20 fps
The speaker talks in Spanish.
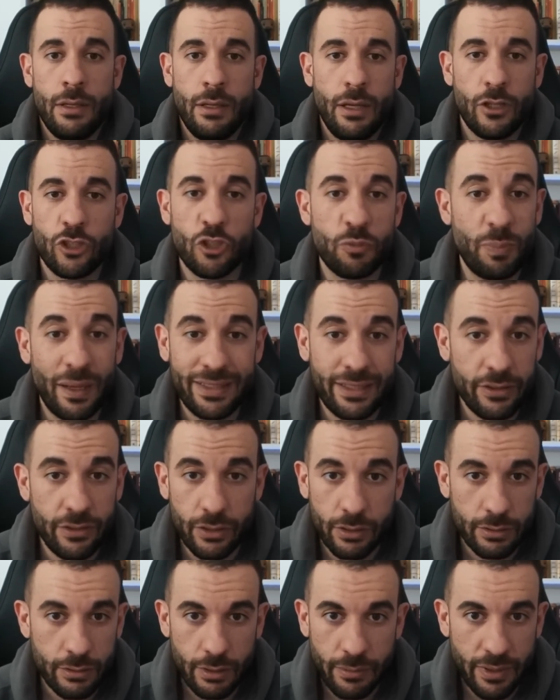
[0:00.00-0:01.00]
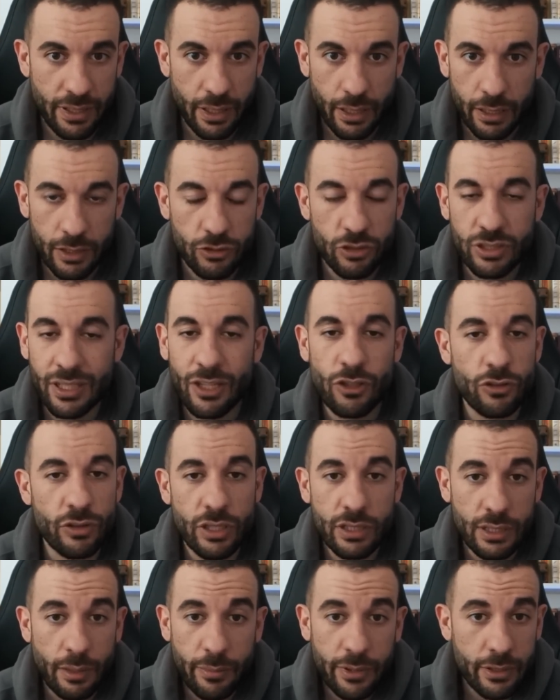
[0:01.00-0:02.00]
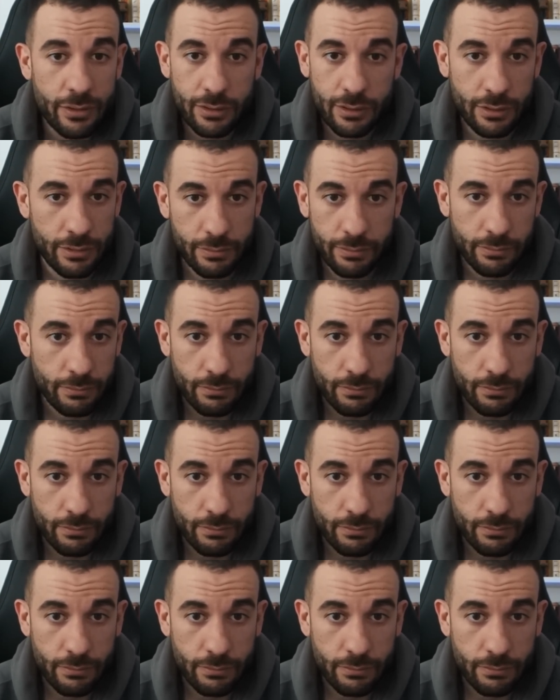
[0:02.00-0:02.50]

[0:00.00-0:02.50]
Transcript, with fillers: Eso es patético, de verdad. Eso es que no tienes amigos.